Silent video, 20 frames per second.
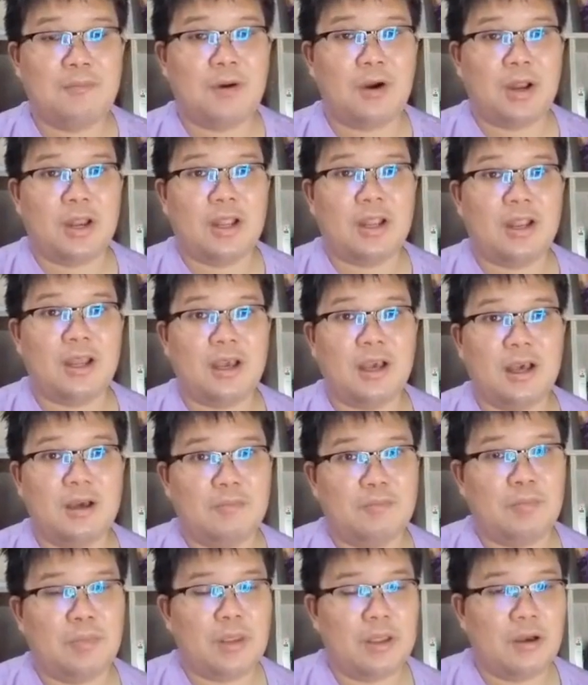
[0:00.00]
ปอตนะครั
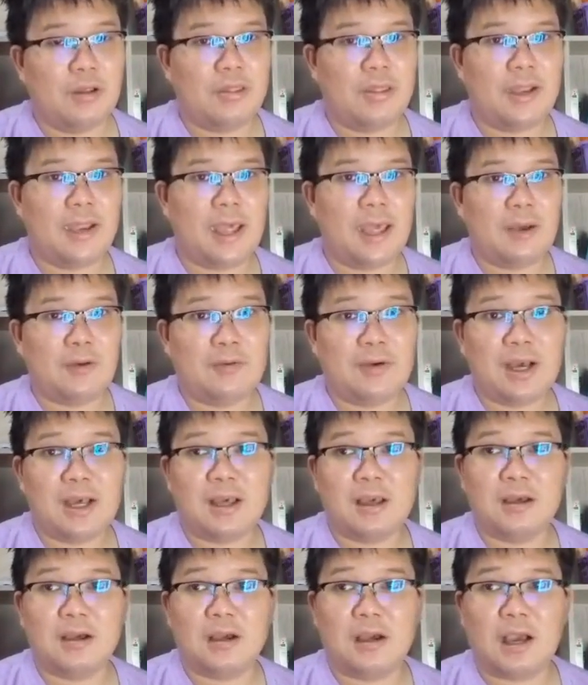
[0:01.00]
บ ก็แสดงว่า
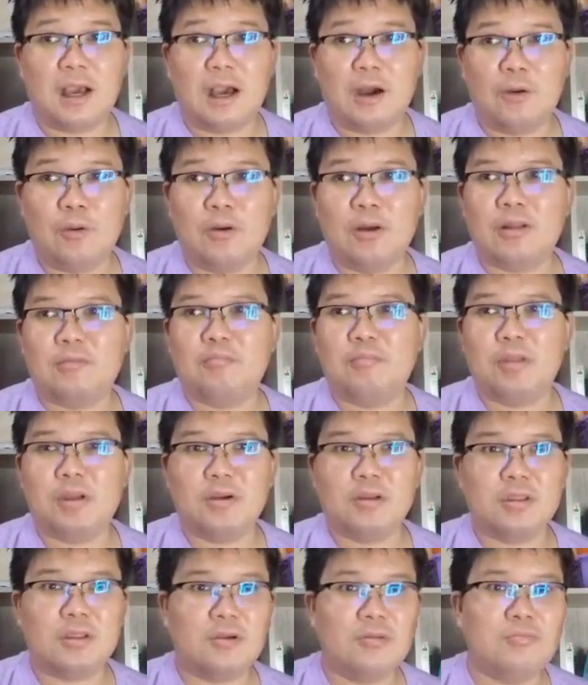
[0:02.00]
เขาอ่ะ
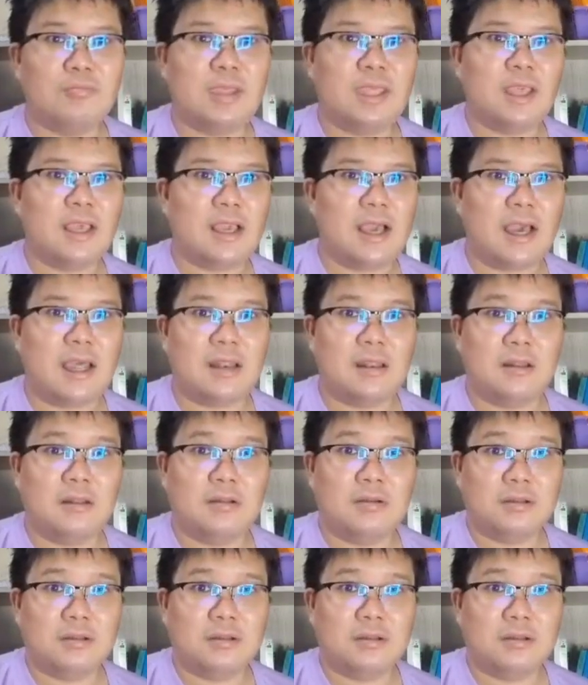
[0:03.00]
ก็ต้องมีการ